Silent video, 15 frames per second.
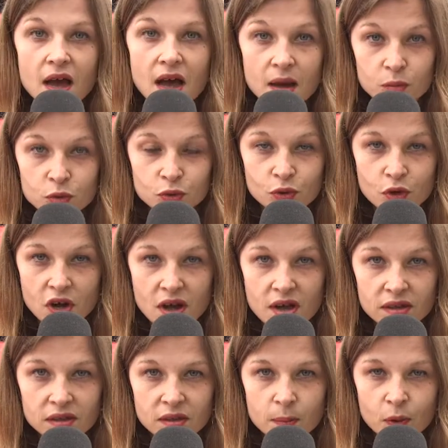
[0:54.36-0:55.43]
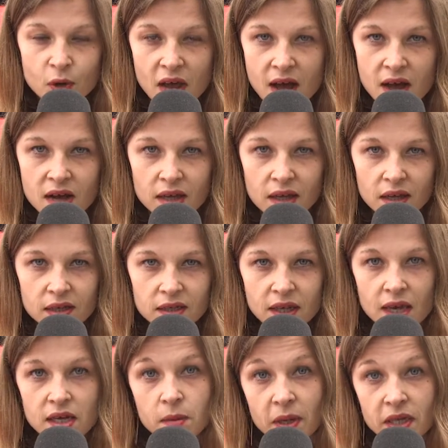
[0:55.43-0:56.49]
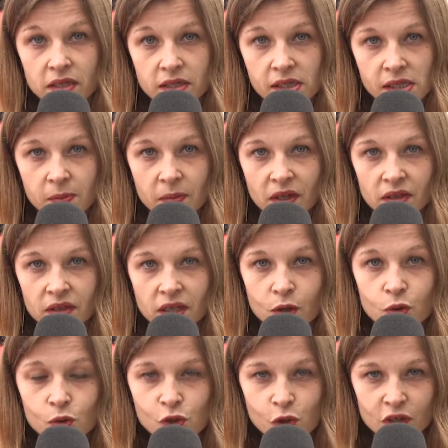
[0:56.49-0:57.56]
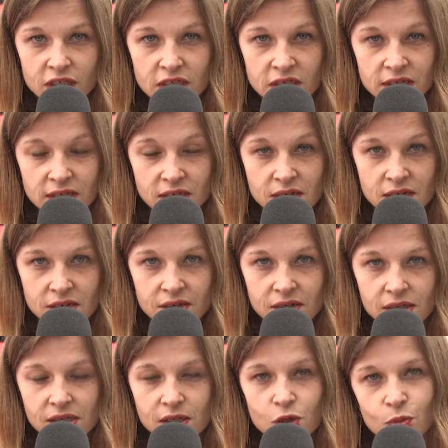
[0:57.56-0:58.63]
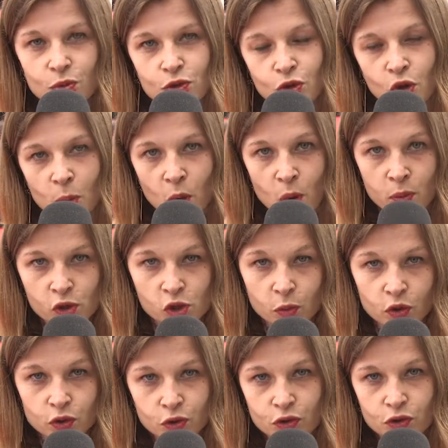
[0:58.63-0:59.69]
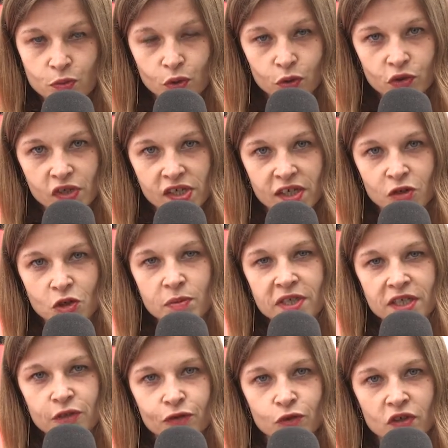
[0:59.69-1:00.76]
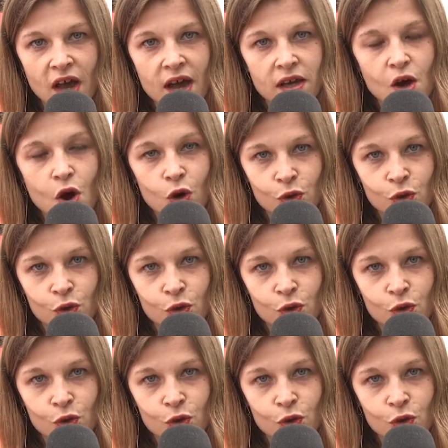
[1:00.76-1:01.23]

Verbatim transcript: Amour, polar, cannibalisme et consanguinité. C'est le menu que propose Bruno Dumont dans cette comédie foutraque en